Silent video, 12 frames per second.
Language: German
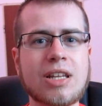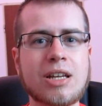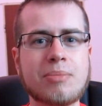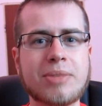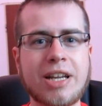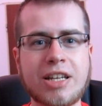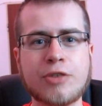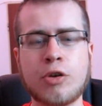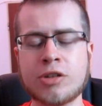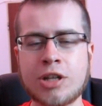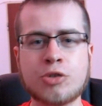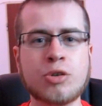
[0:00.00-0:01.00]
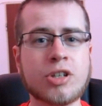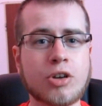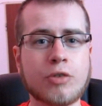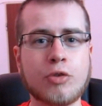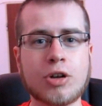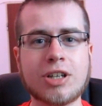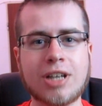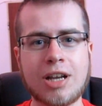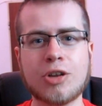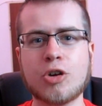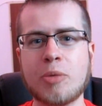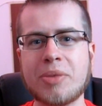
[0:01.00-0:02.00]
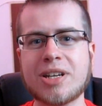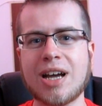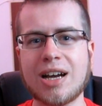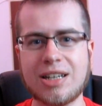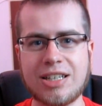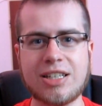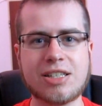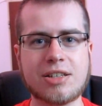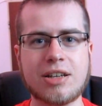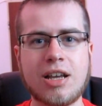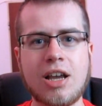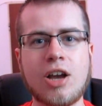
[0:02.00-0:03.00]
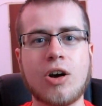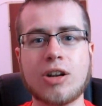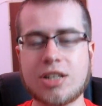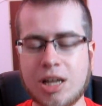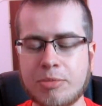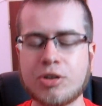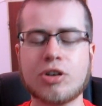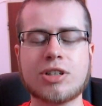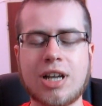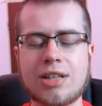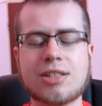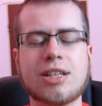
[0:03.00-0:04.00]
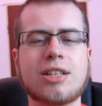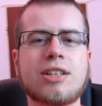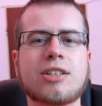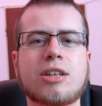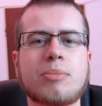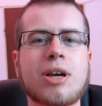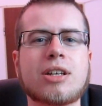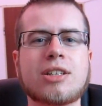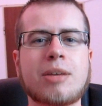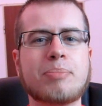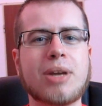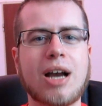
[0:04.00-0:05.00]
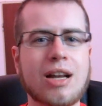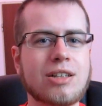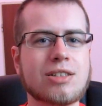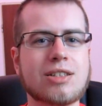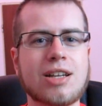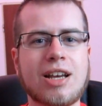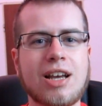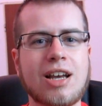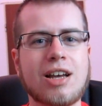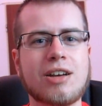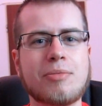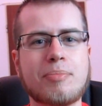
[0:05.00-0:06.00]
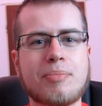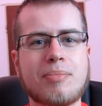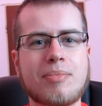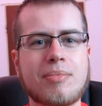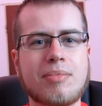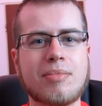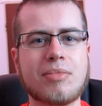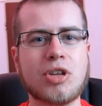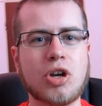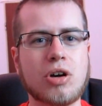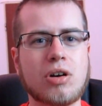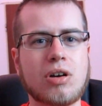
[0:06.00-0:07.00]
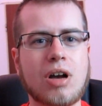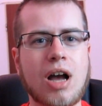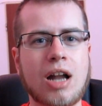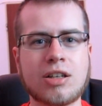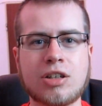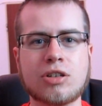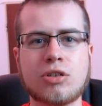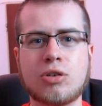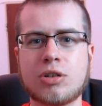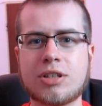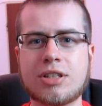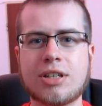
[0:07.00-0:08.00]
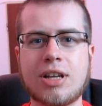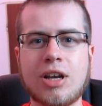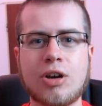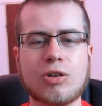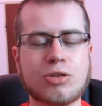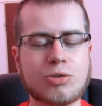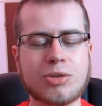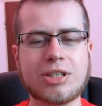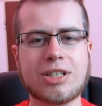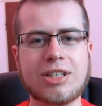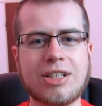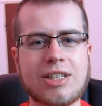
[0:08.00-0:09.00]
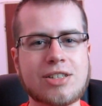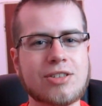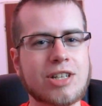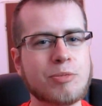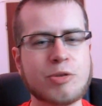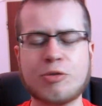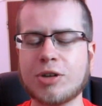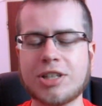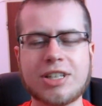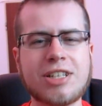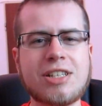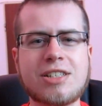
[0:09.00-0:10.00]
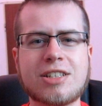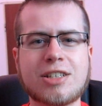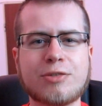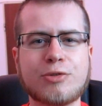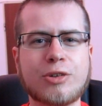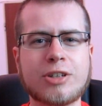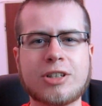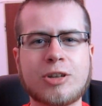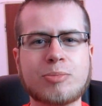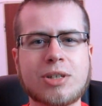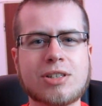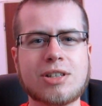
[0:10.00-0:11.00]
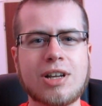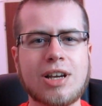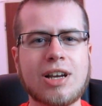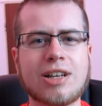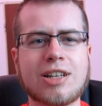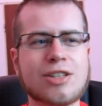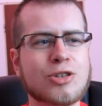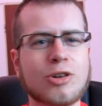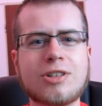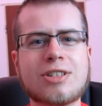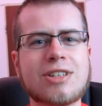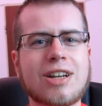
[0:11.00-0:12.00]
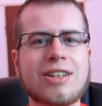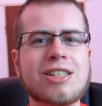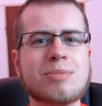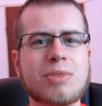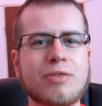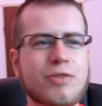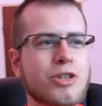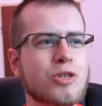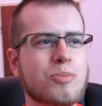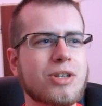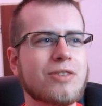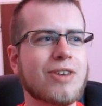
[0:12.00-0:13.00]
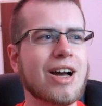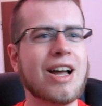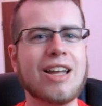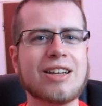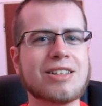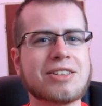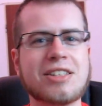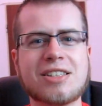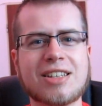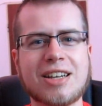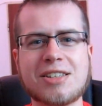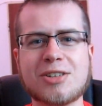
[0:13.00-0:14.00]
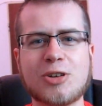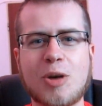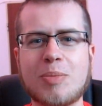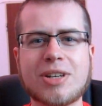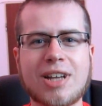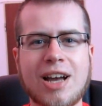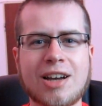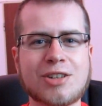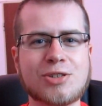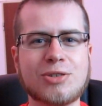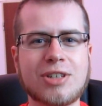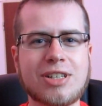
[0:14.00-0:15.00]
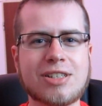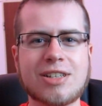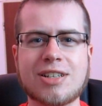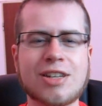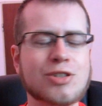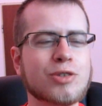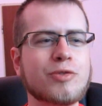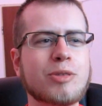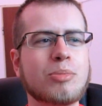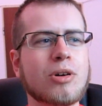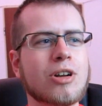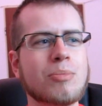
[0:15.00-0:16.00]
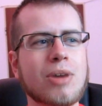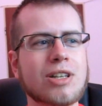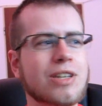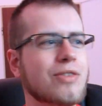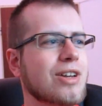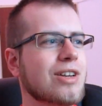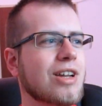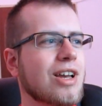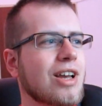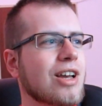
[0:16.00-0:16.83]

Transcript: Ähm, denn ich wollte natürlich auch wirklich alle Kommentare lesen. Und das habe ich auch tatsächlich gemacht. Ich habe mir alles ähm, ja, angeguckt und durchgelesen. Ich habe mich wirklich riesig gefreut. Ich glaube, das das Tollste an diesem Gewinnspiel war eigentlich, diese ganzen Kommentare zu lesen. Das hat so viel Bock gemacht. Da waren